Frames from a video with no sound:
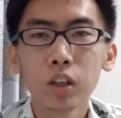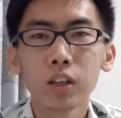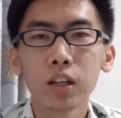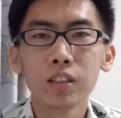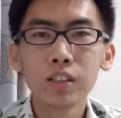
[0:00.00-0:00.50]

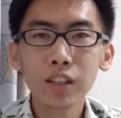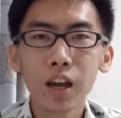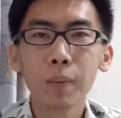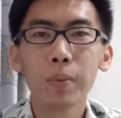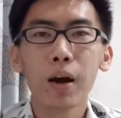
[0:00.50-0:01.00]
dan
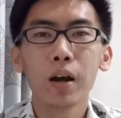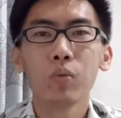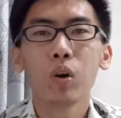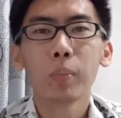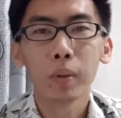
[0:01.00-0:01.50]
jika bahan
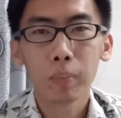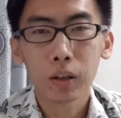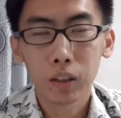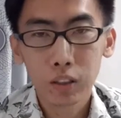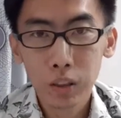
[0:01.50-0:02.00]

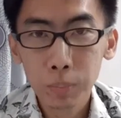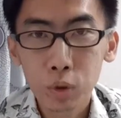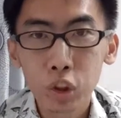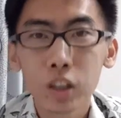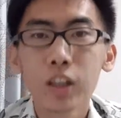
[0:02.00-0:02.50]
wallpaper tersebut